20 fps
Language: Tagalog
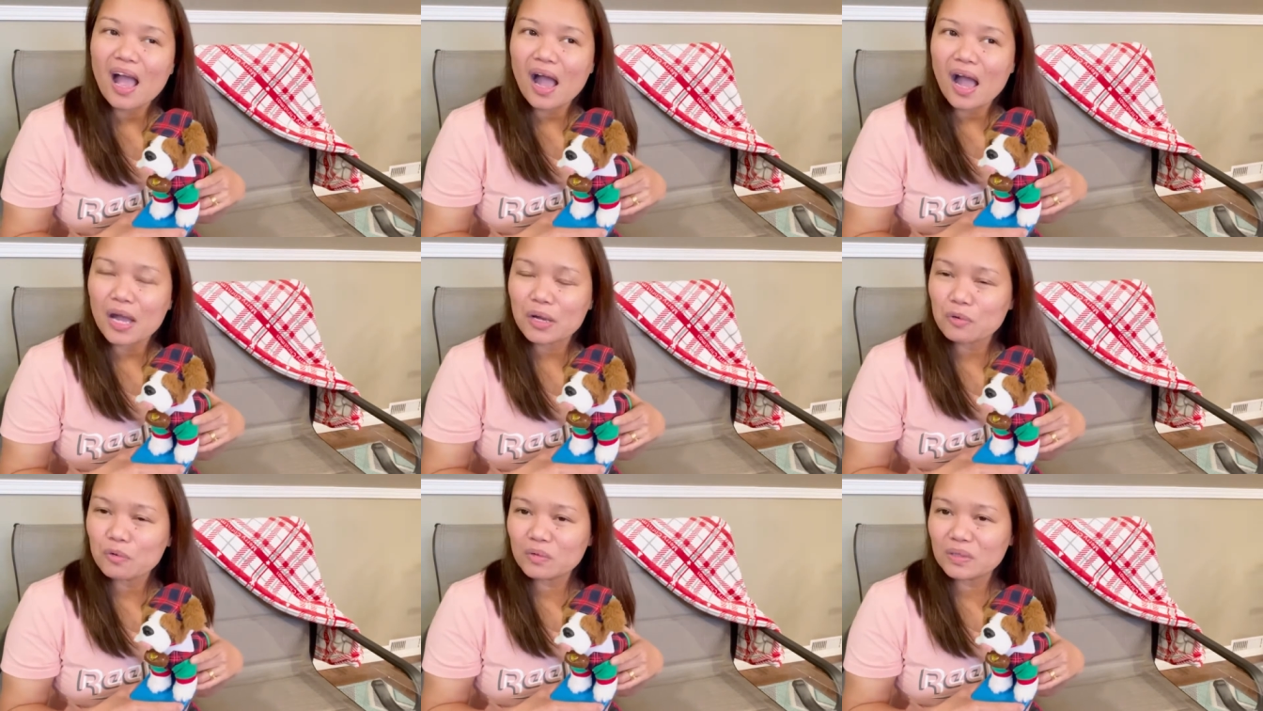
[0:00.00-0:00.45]

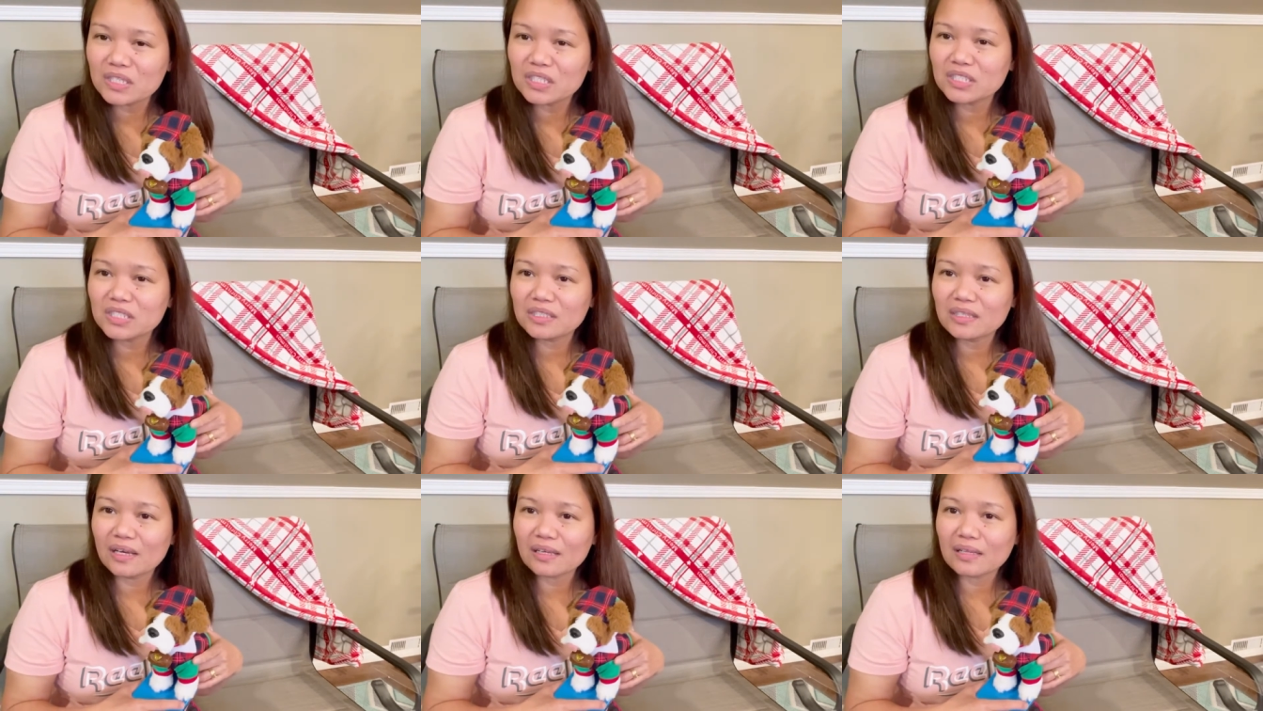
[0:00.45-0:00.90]
I wish
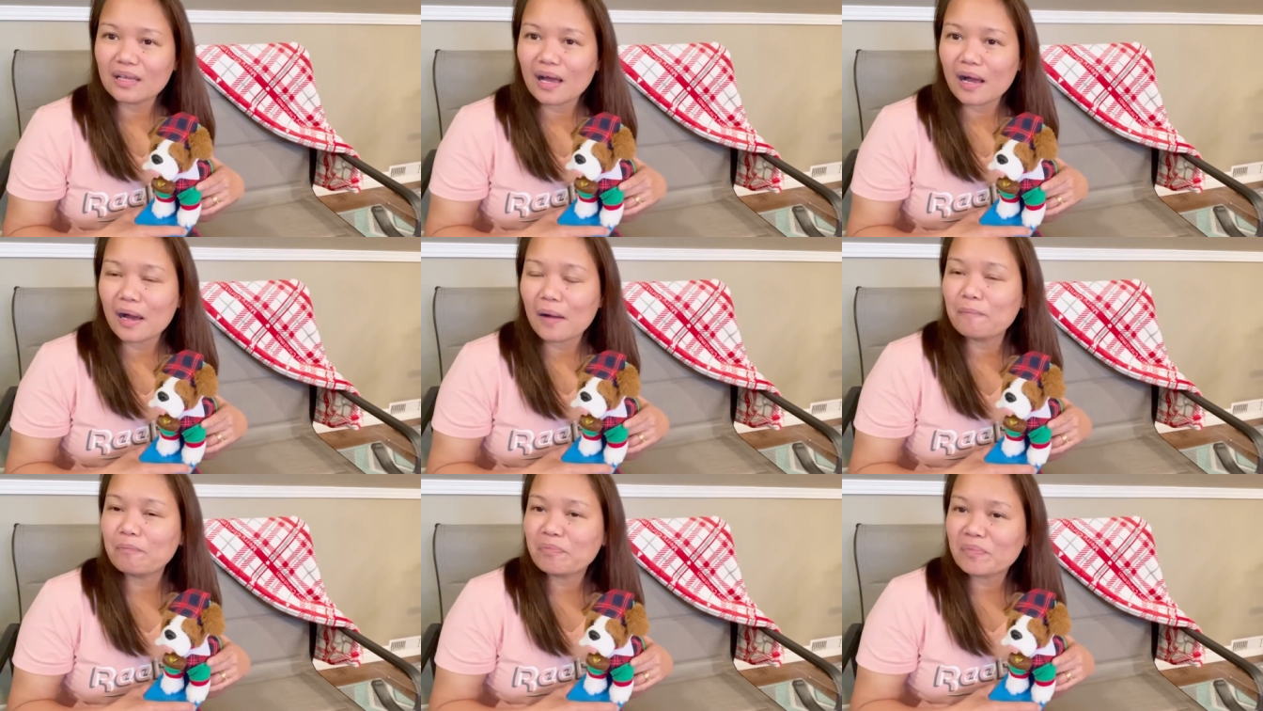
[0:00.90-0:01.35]
that
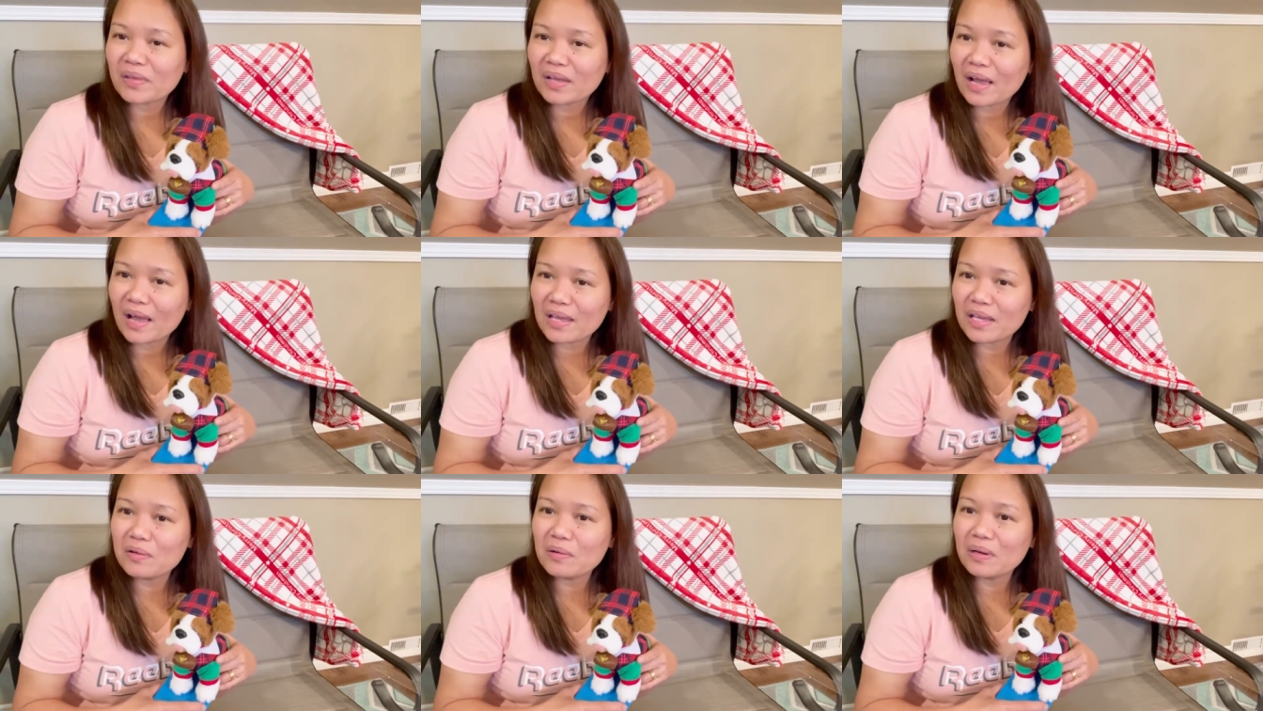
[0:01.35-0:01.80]
uh,
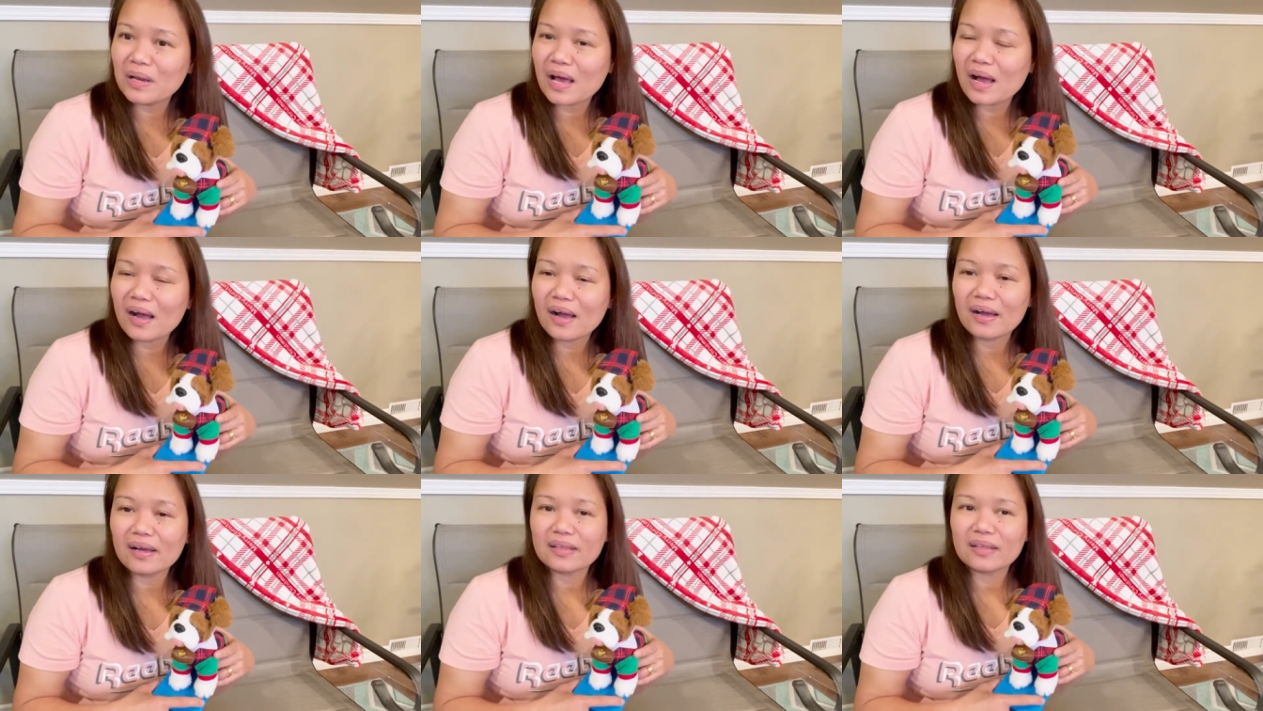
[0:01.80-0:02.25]
kayong
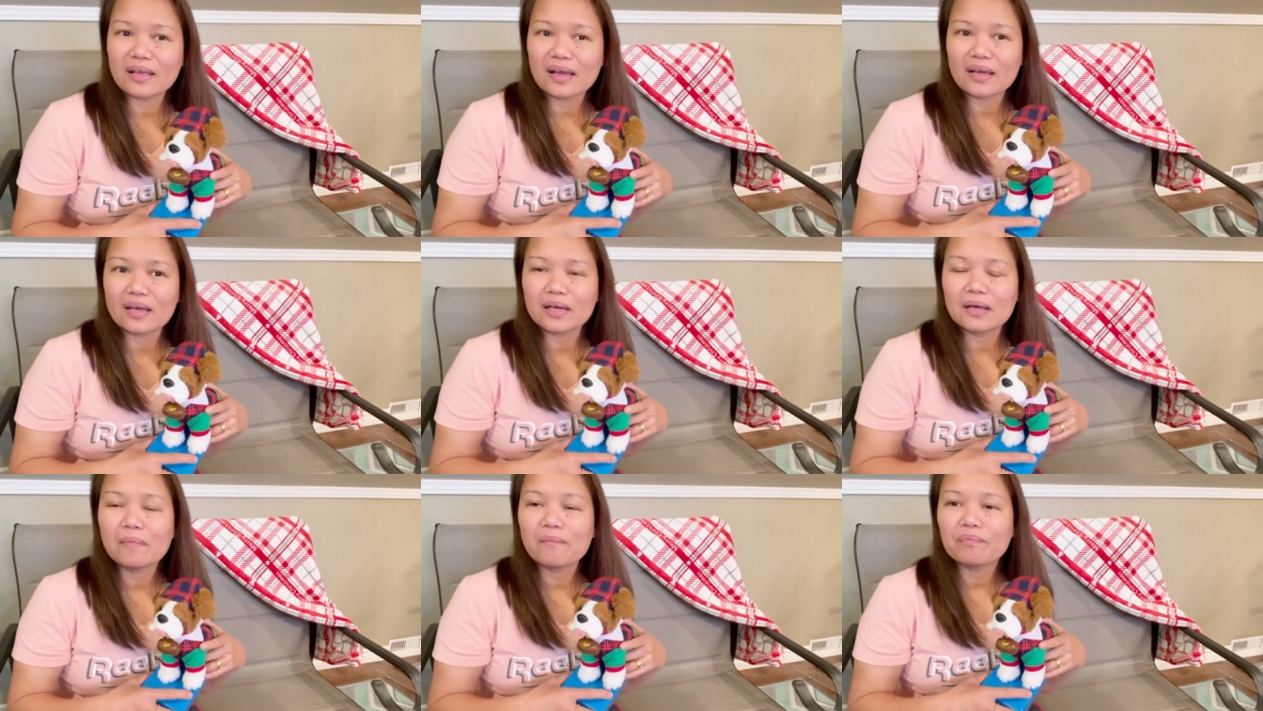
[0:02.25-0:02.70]
lahat
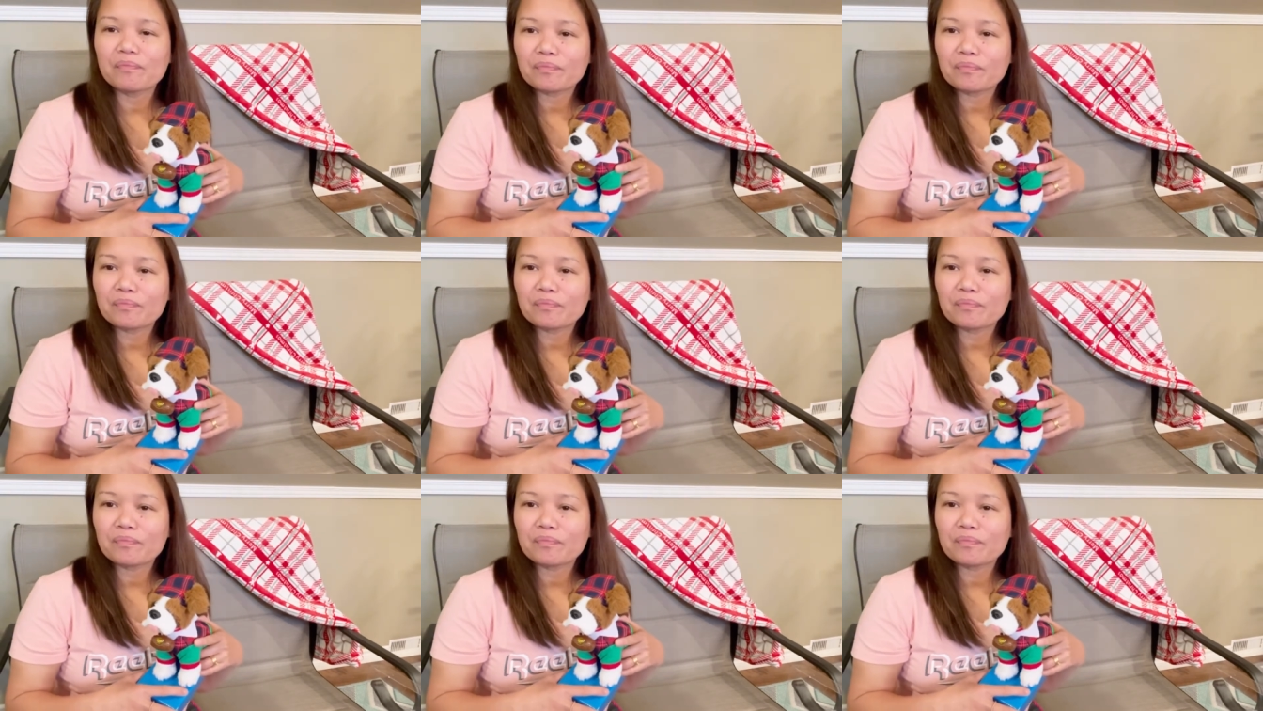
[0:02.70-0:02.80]
ay